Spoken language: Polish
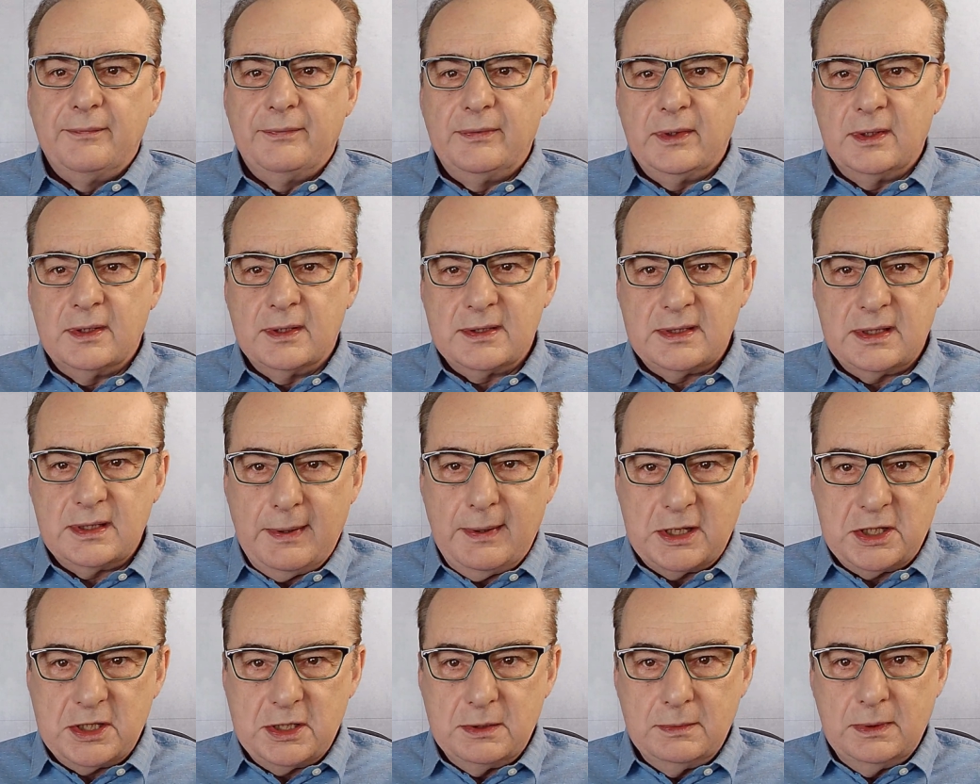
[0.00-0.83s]
No
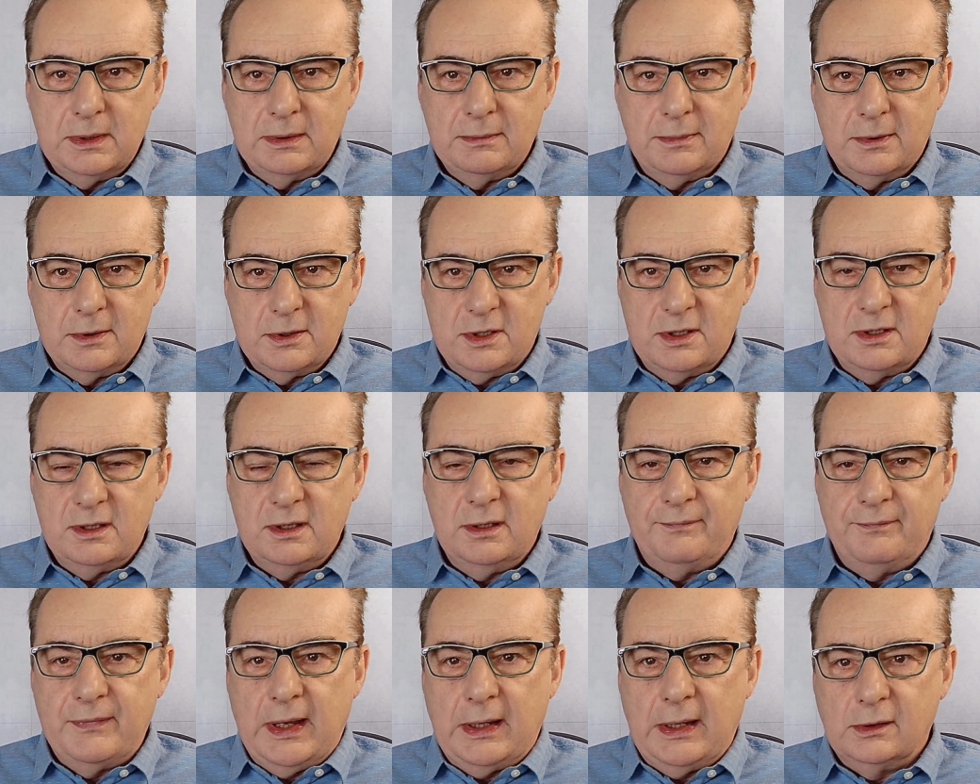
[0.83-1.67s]
zobaczymy, bo
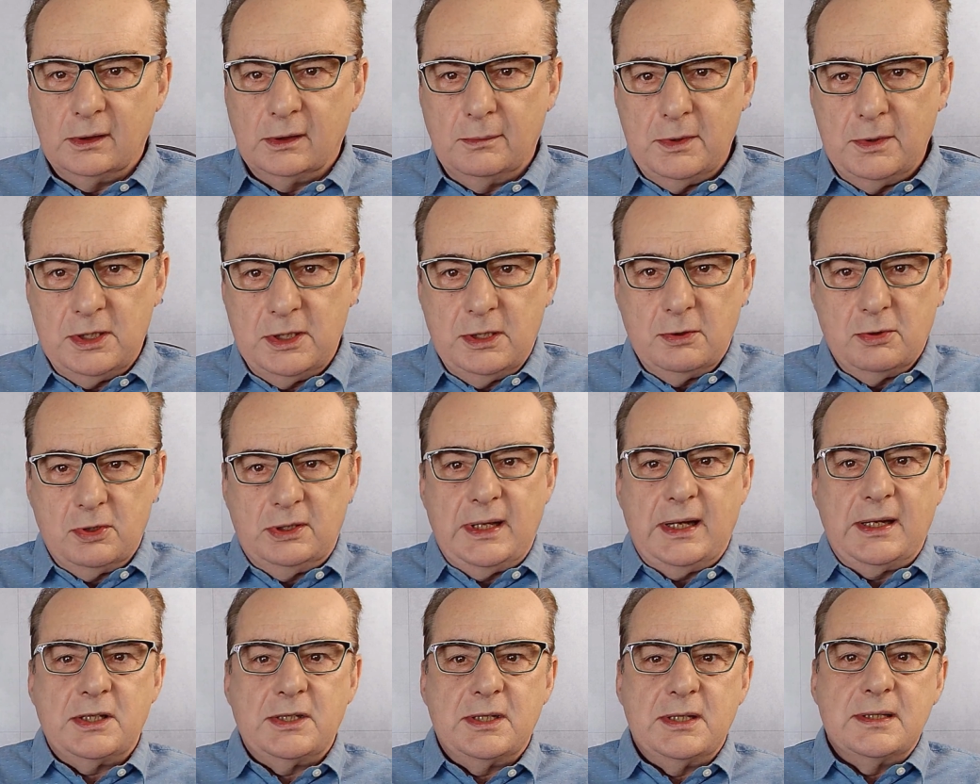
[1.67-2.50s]
ci ekonomiści już
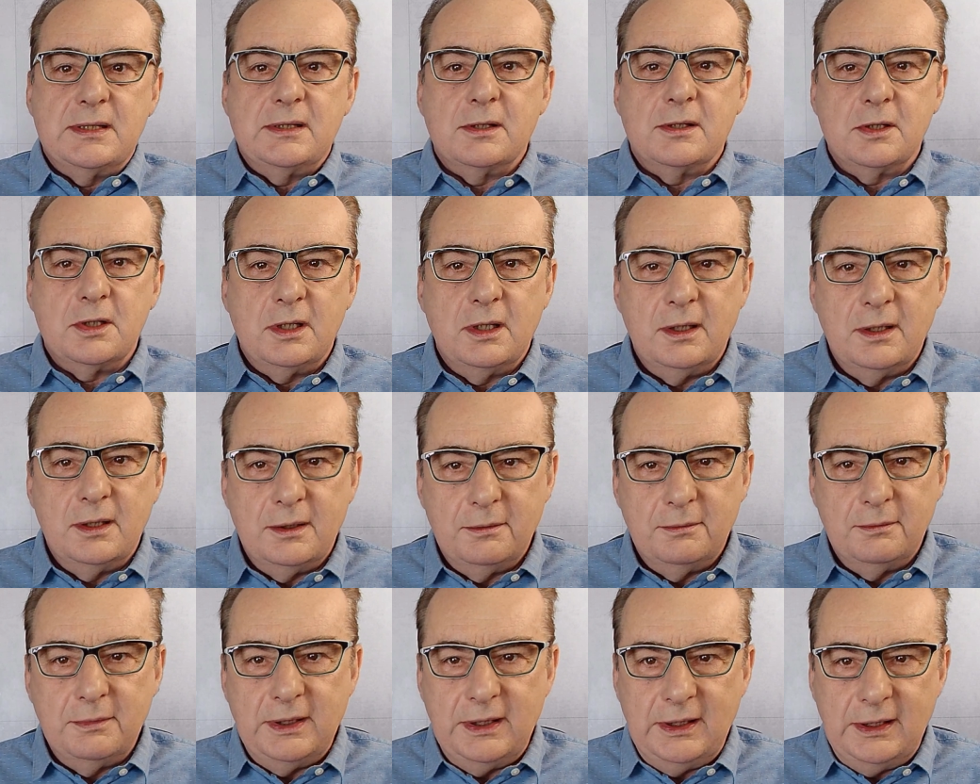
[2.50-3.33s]
tak często
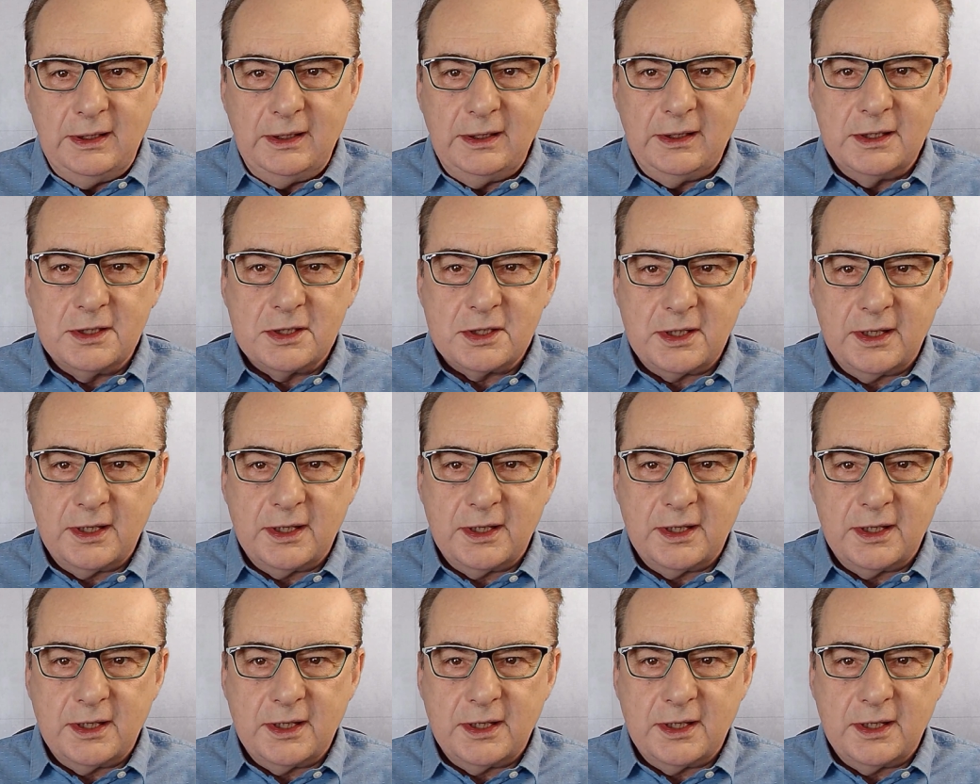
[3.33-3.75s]
się mylili,